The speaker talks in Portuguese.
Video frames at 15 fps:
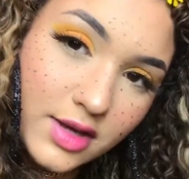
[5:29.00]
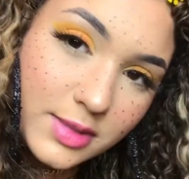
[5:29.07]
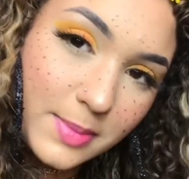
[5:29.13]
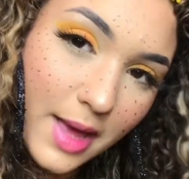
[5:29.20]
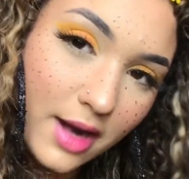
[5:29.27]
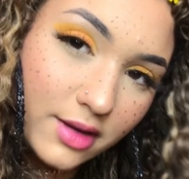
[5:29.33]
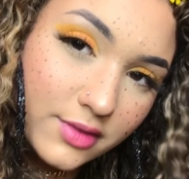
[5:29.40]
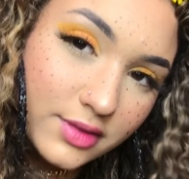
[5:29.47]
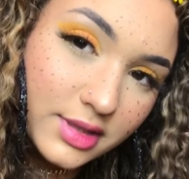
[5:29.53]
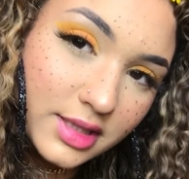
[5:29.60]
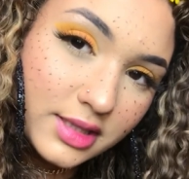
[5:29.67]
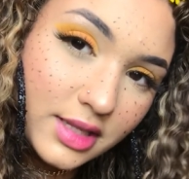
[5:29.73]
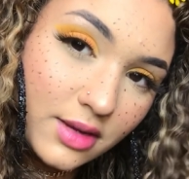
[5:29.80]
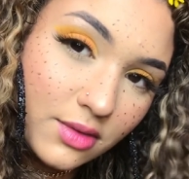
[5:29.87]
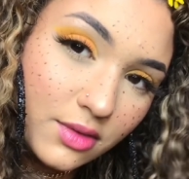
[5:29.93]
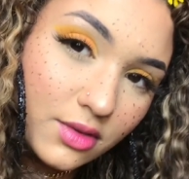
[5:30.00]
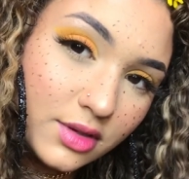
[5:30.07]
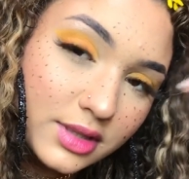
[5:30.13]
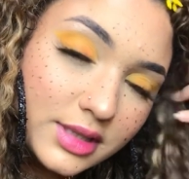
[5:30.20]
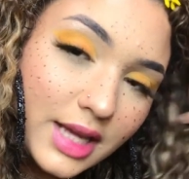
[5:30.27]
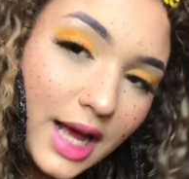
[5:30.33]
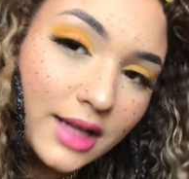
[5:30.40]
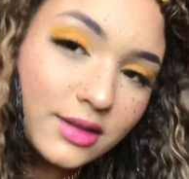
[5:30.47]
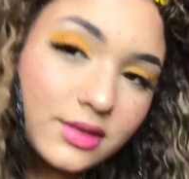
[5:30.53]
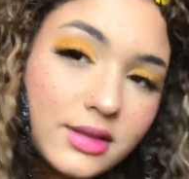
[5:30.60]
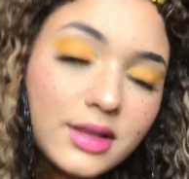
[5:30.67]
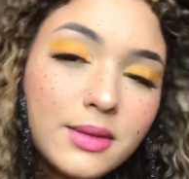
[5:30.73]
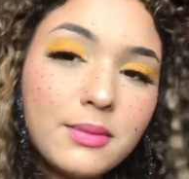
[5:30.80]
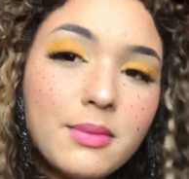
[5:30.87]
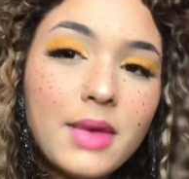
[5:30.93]
espero que vocês tenham gostado
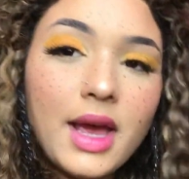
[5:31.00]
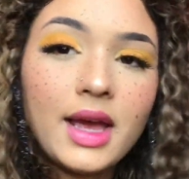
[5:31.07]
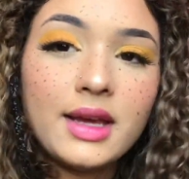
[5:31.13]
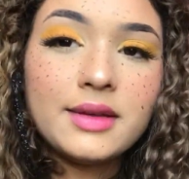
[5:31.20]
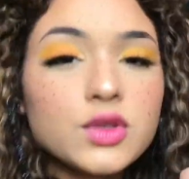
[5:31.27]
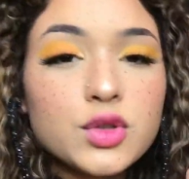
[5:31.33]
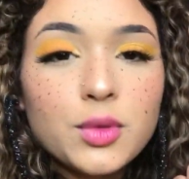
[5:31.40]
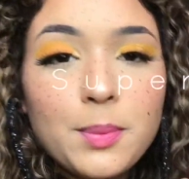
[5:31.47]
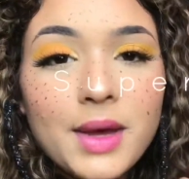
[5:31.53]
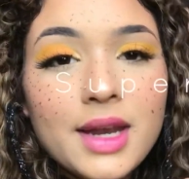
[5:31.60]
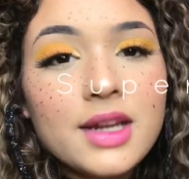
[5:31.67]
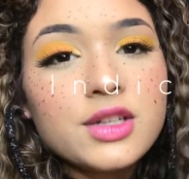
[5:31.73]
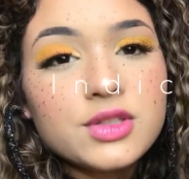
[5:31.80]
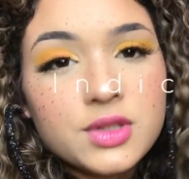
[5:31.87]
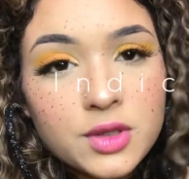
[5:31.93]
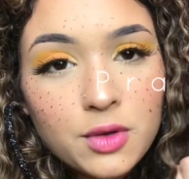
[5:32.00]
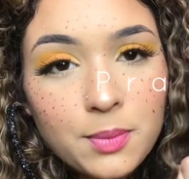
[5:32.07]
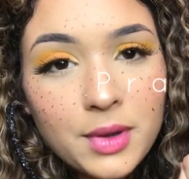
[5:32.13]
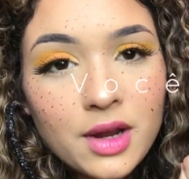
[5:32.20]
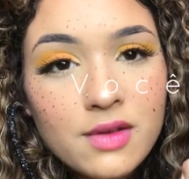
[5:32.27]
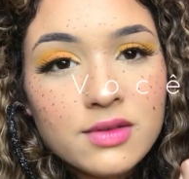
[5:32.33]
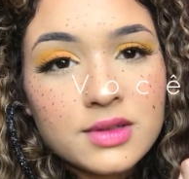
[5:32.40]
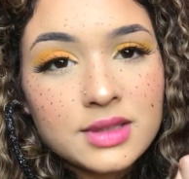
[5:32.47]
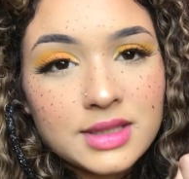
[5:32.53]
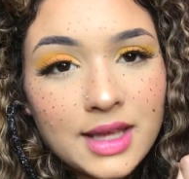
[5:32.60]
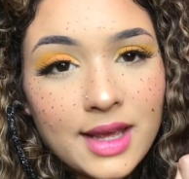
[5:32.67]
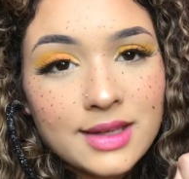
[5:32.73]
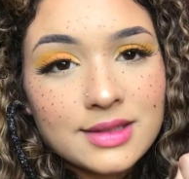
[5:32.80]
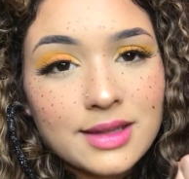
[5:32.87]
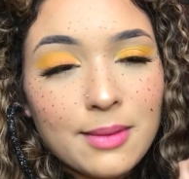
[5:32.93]
também. Super indico pra
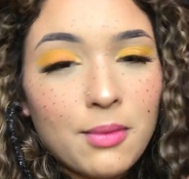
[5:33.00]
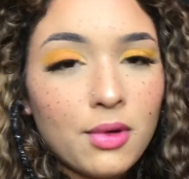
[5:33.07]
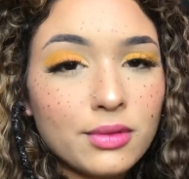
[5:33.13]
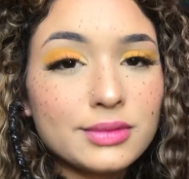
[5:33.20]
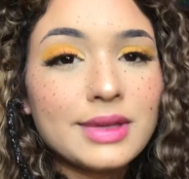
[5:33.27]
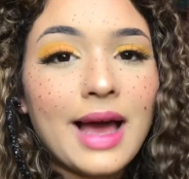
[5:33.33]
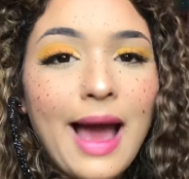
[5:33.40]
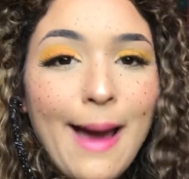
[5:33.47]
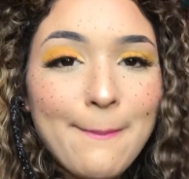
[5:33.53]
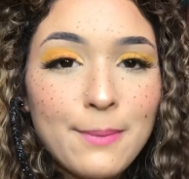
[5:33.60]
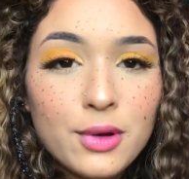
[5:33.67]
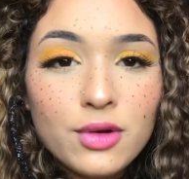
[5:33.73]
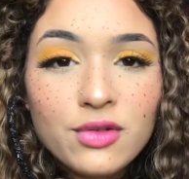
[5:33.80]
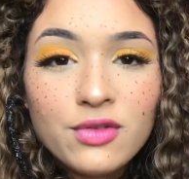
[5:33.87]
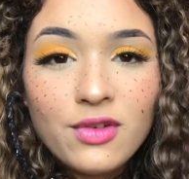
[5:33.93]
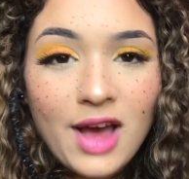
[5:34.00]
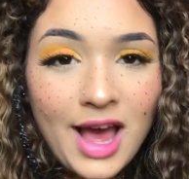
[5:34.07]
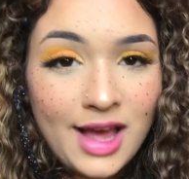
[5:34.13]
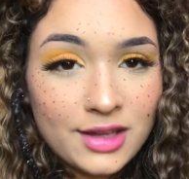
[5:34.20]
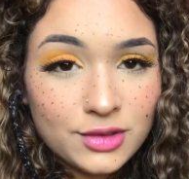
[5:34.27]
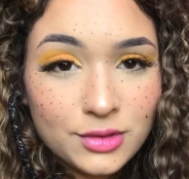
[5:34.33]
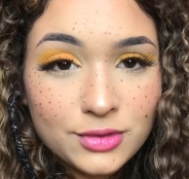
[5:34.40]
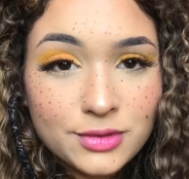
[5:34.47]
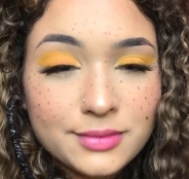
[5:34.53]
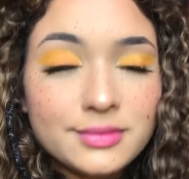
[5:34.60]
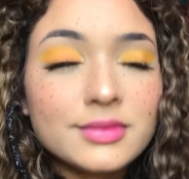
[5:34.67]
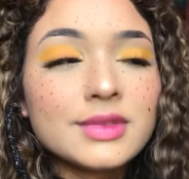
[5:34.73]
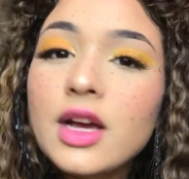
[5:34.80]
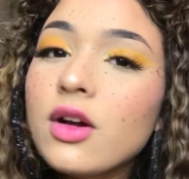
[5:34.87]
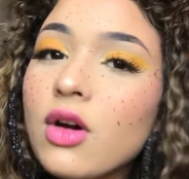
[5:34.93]
vocês, tá bom? Tá aprovado.
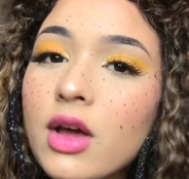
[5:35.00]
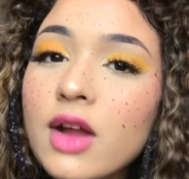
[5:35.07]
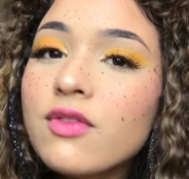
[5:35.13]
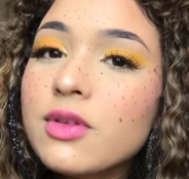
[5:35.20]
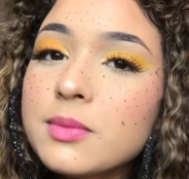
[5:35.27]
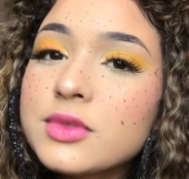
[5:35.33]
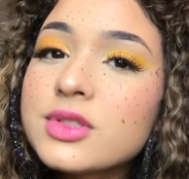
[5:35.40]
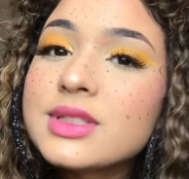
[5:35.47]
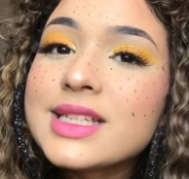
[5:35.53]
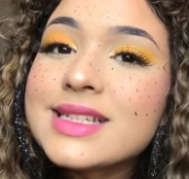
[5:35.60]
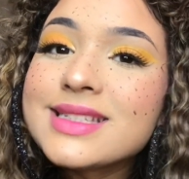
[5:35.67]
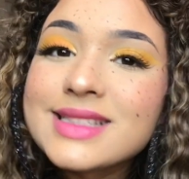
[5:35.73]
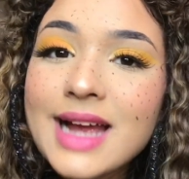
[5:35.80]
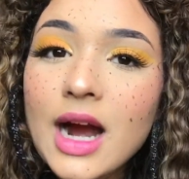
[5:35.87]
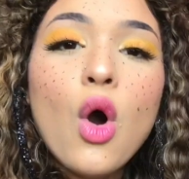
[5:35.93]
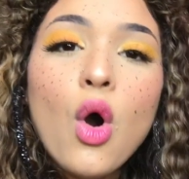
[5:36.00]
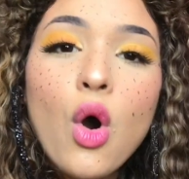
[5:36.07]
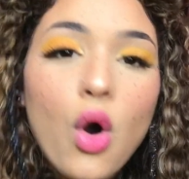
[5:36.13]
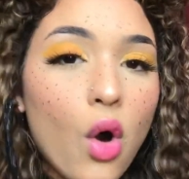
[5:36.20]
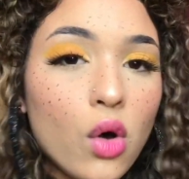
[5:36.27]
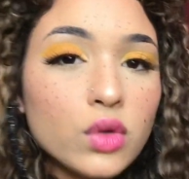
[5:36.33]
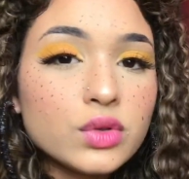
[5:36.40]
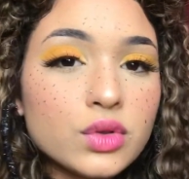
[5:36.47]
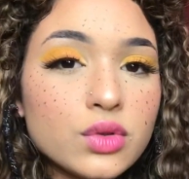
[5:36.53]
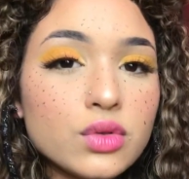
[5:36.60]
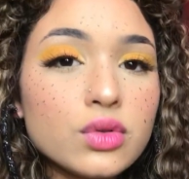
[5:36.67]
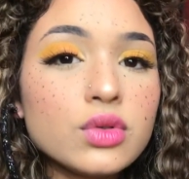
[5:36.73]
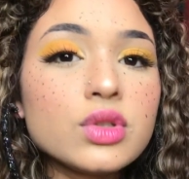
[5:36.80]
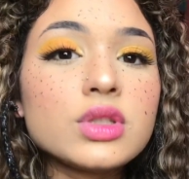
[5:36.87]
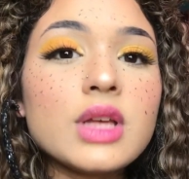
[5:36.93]
E agora vamos testar outros